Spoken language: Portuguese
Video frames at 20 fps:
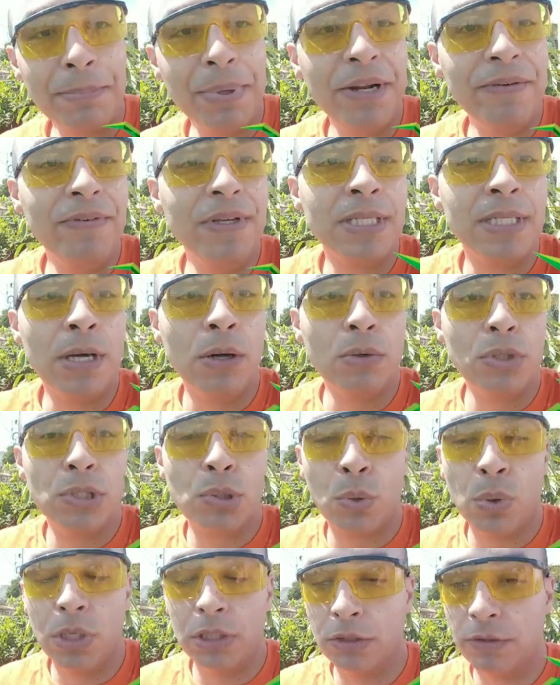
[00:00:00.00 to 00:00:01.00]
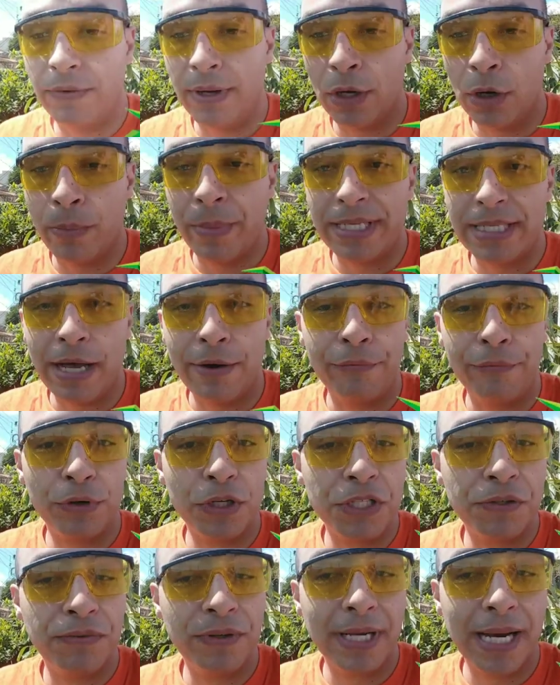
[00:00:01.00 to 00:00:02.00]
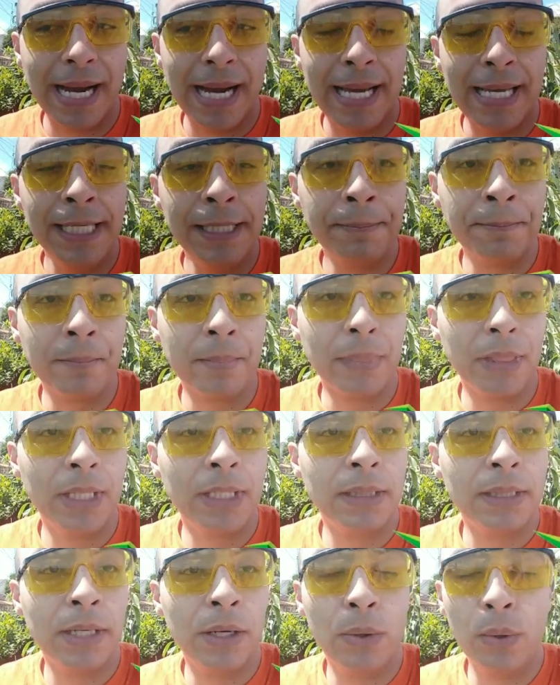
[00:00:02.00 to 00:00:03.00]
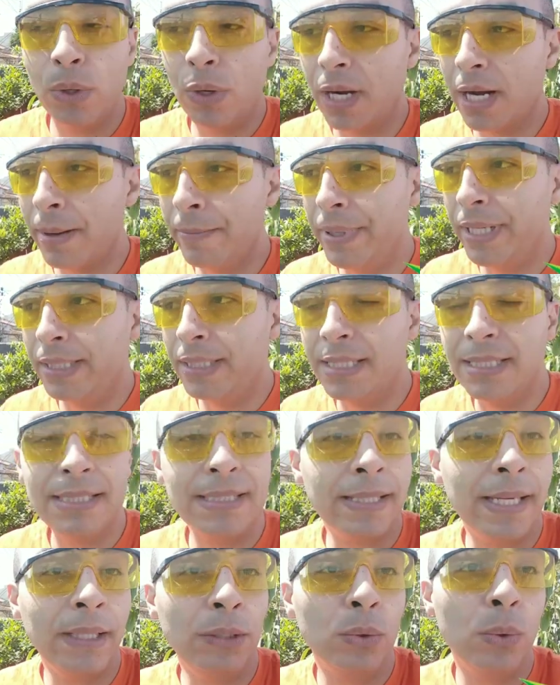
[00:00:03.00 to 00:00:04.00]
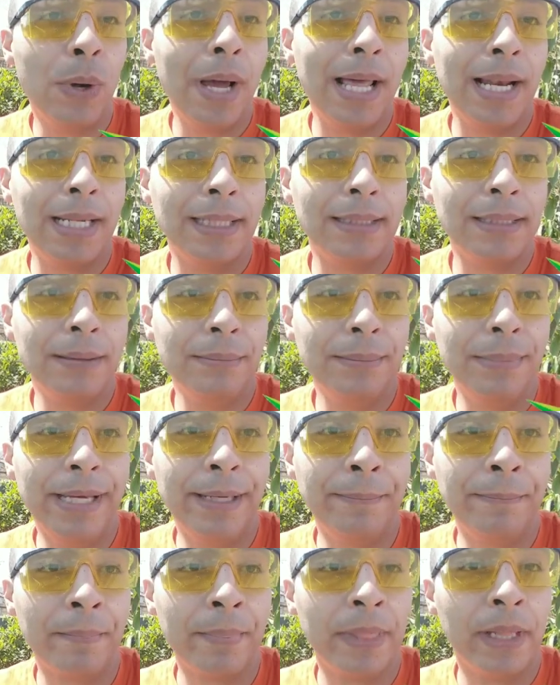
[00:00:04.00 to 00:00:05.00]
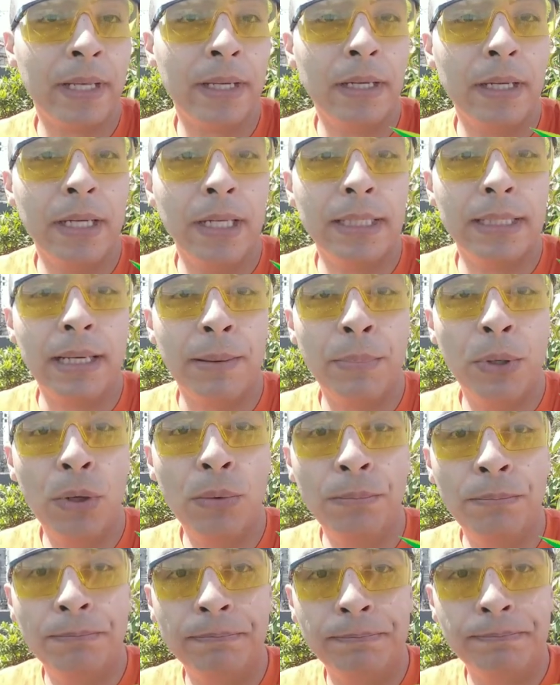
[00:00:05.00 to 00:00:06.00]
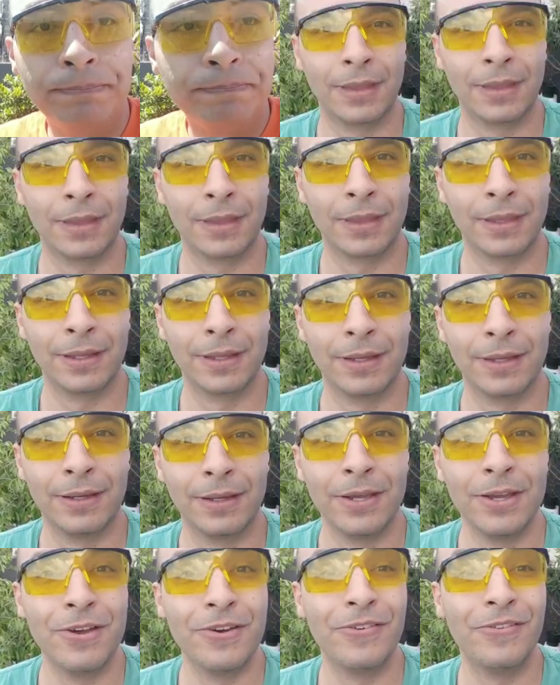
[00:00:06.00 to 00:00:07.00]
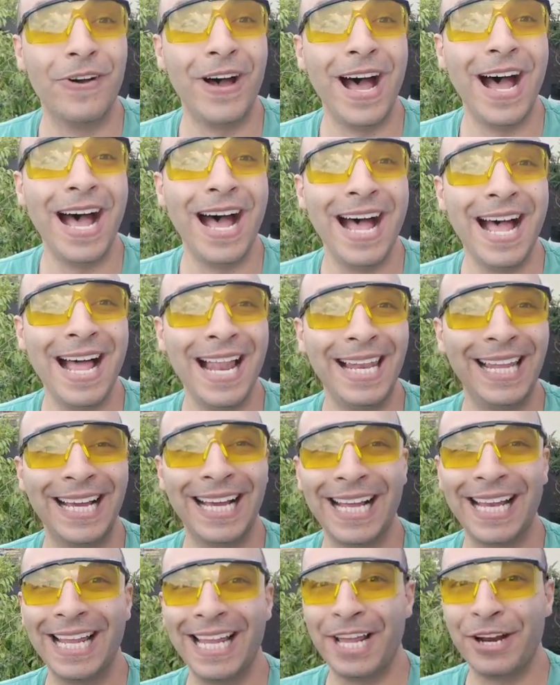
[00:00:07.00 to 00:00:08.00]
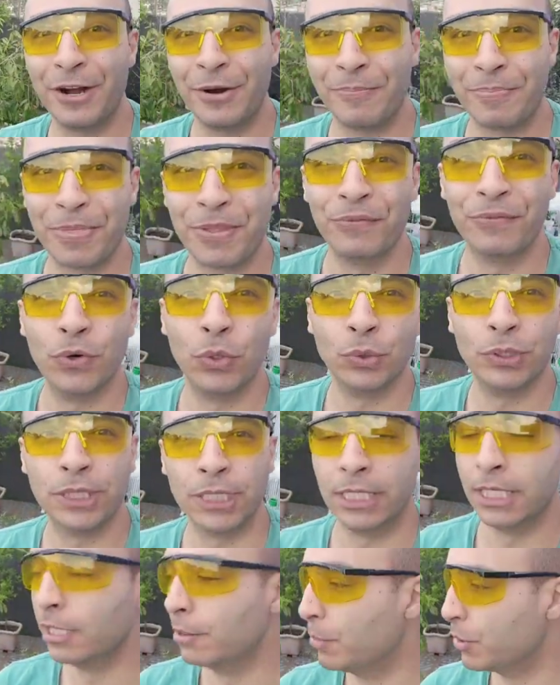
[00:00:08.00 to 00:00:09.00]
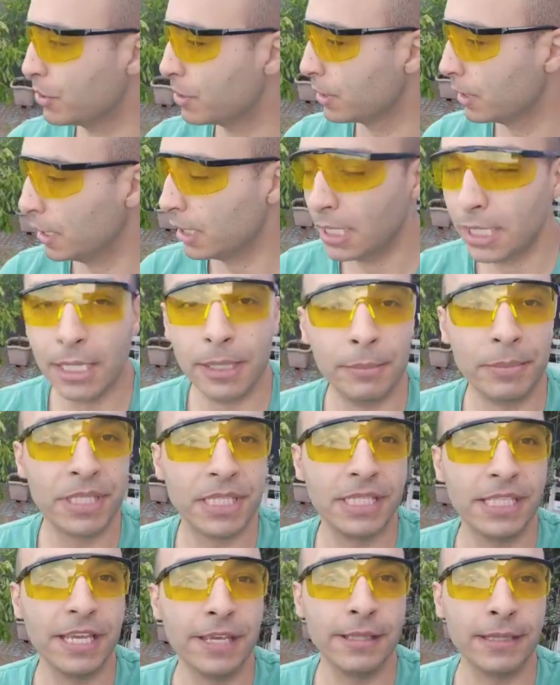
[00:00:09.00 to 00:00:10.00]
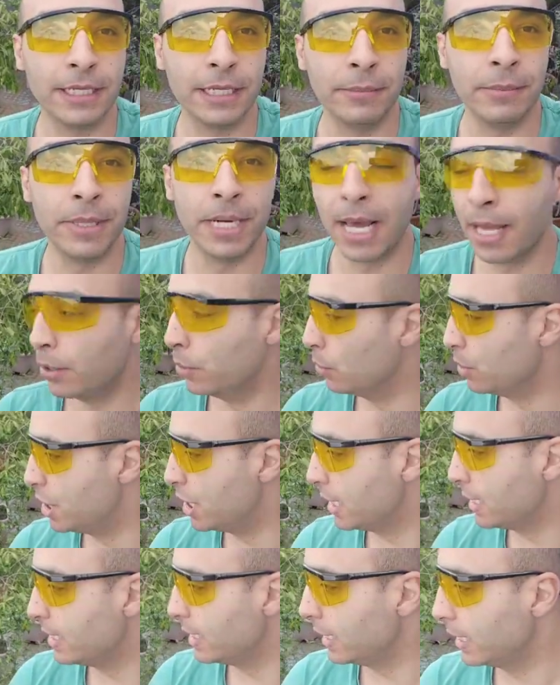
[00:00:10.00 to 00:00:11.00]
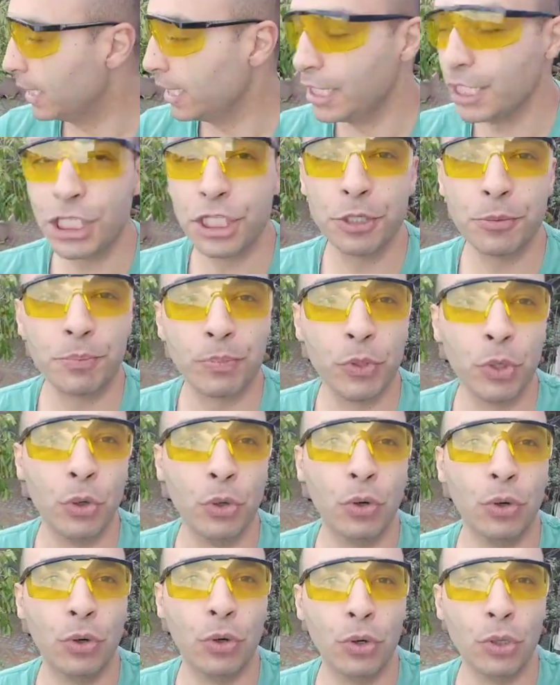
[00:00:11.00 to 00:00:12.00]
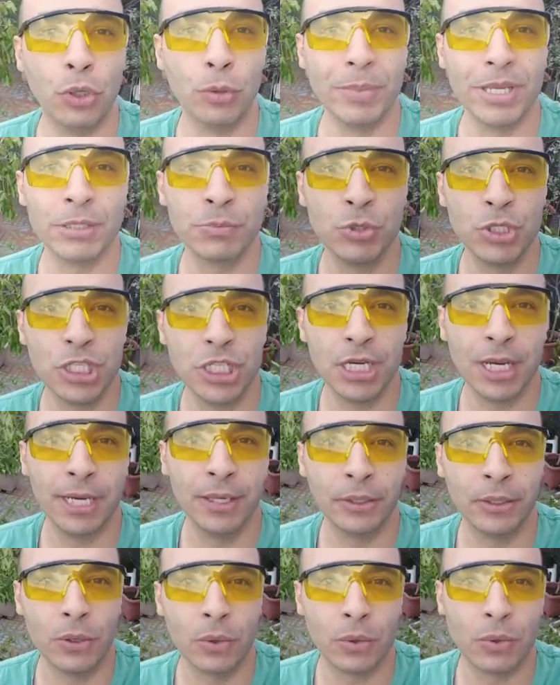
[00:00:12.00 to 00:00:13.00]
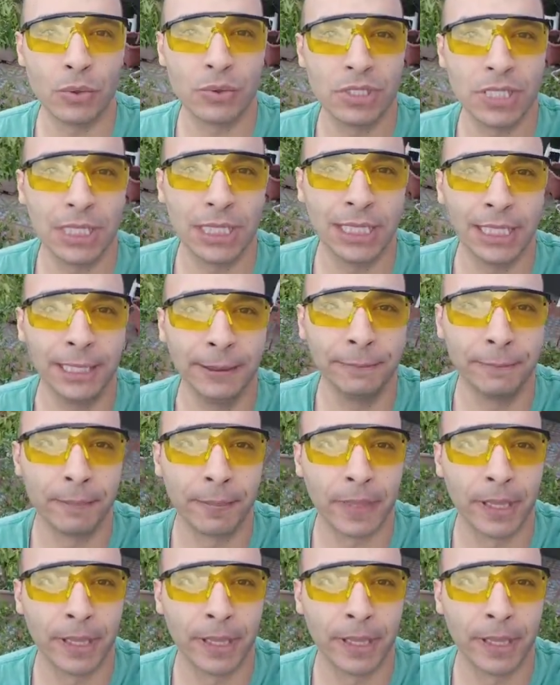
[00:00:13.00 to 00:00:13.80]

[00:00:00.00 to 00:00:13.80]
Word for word: previsão de quando vai começar a frutificar aí. Então, eu acabei descendo ela também, tá bom? Fala galera, Ó, voltamos. Precisei terminar no dia seguinte, no, no mesmo dia eu não consegui.